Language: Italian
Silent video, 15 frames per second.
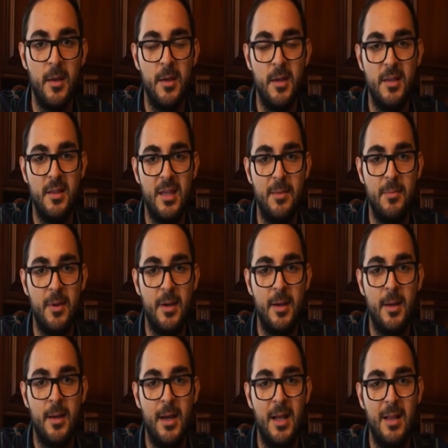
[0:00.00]

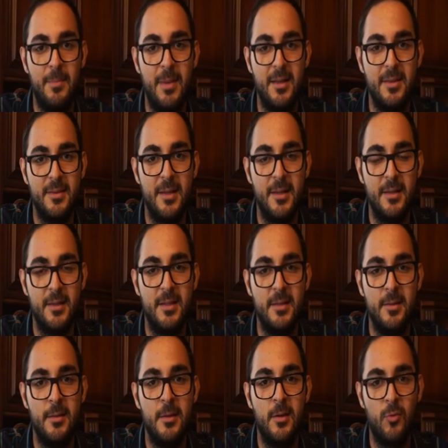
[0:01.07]
insieme alla banda
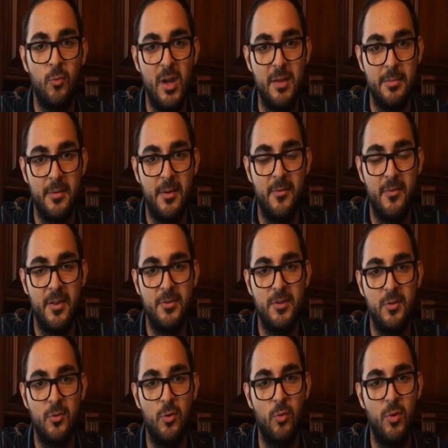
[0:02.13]
di Guerra,
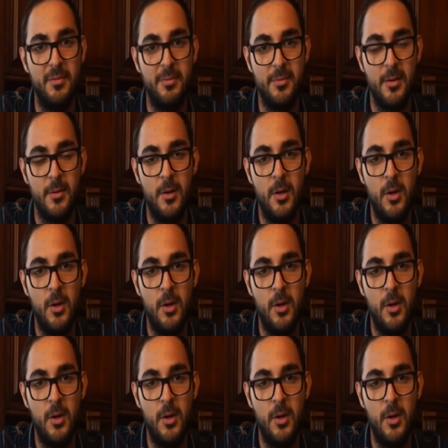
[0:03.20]
Francesco Guerra,